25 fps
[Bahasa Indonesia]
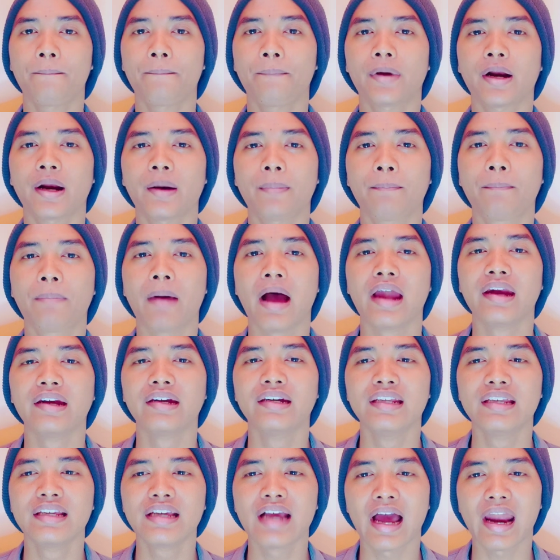
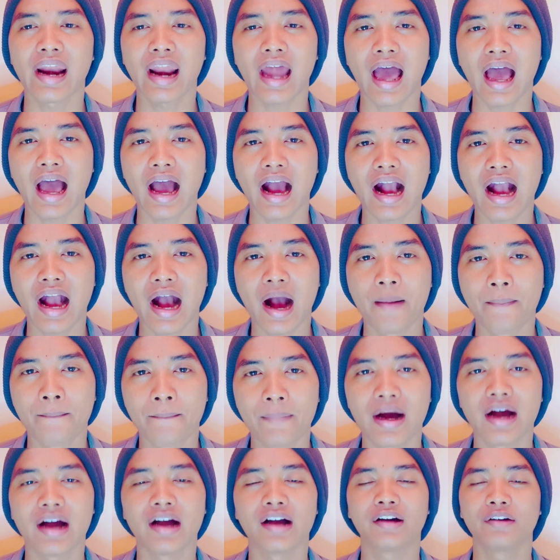perbandingan
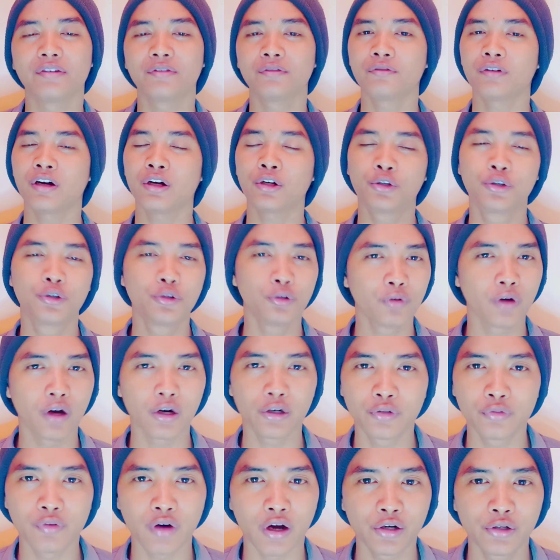agama waduh
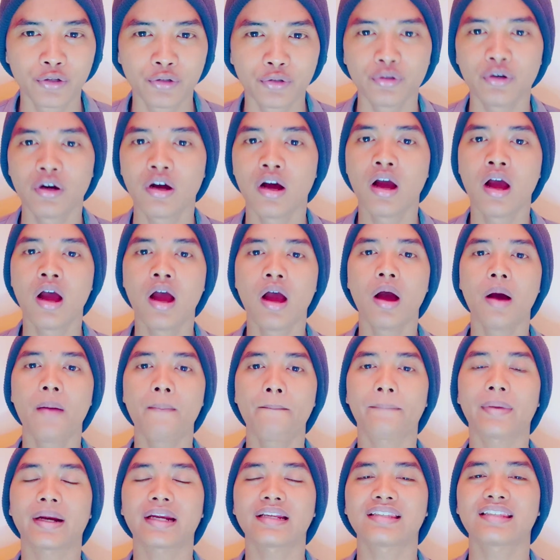waduh waduh
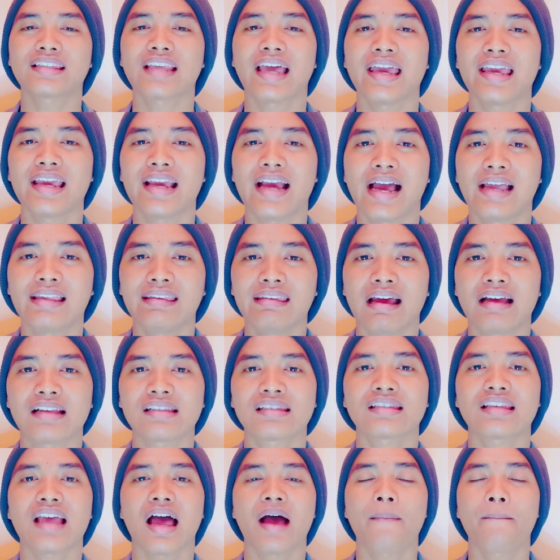
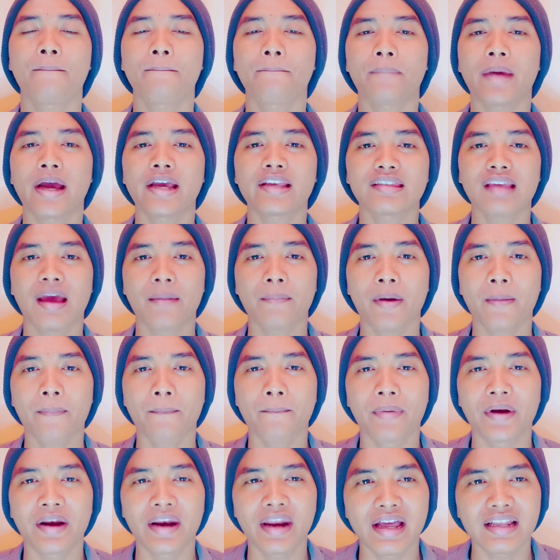persaingannya sampai-sampai
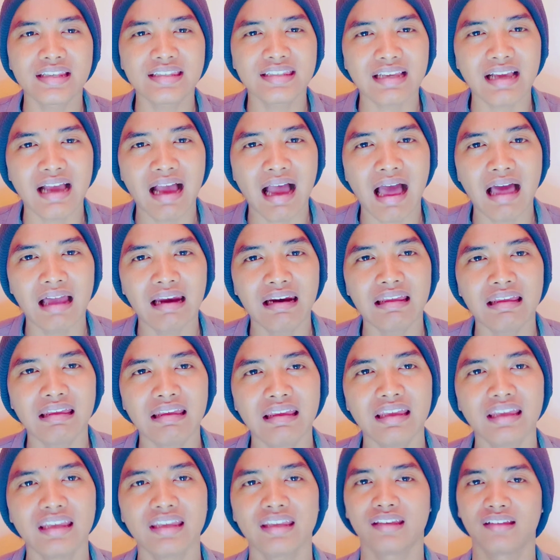berat
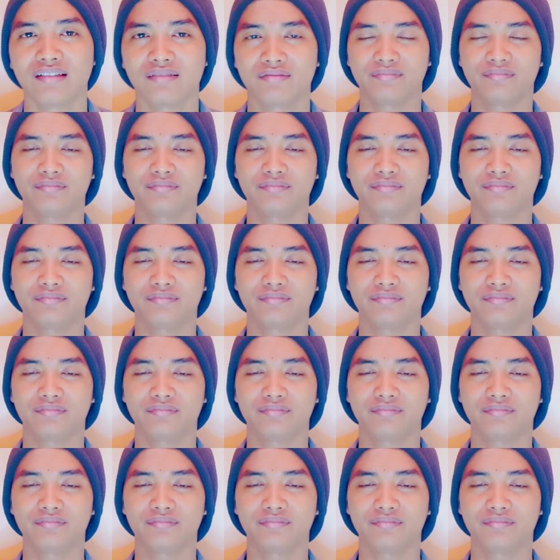sekali.